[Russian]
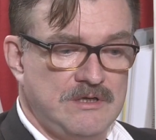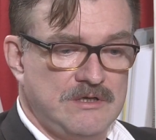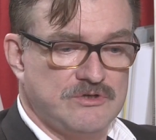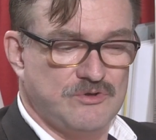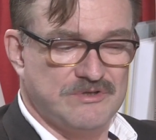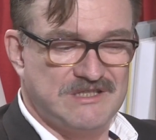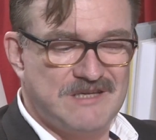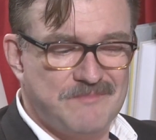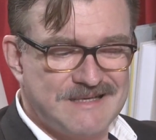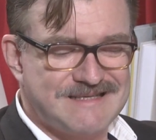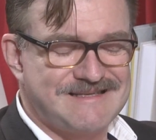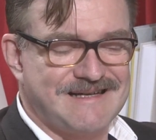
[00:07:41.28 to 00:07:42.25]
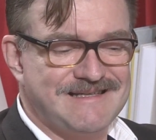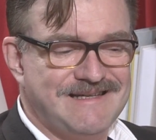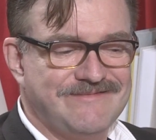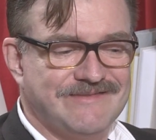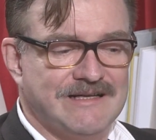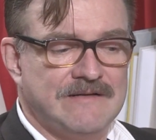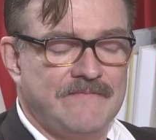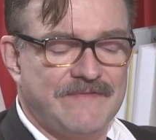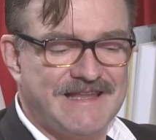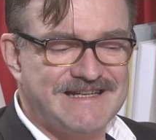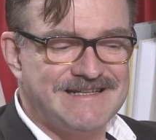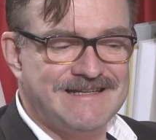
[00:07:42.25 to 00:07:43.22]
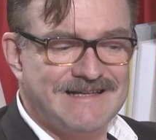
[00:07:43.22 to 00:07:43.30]
что он демонстративно
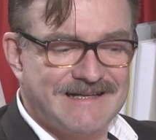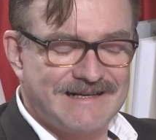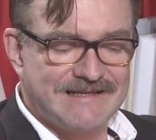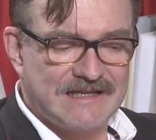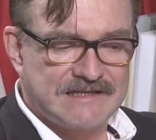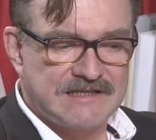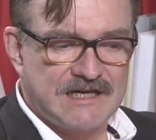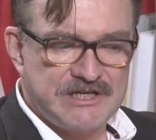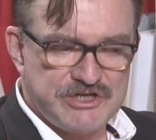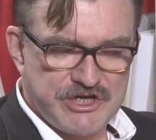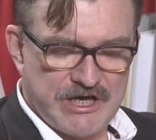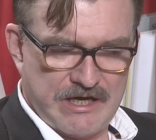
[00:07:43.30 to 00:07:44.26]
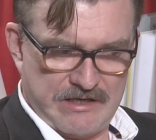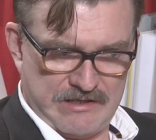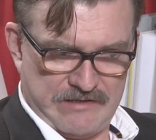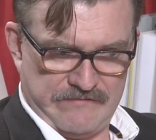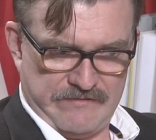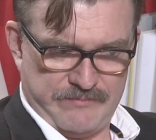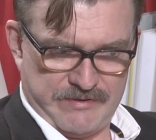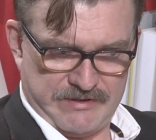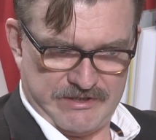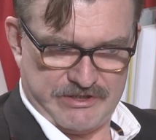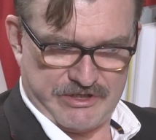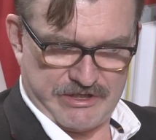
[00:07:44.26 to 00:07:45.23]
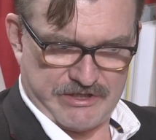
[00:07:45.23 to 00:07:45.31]
даже глотка чая не выпил из
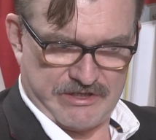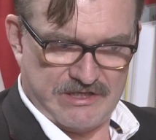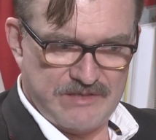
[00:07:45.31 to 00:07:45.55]
чашки, не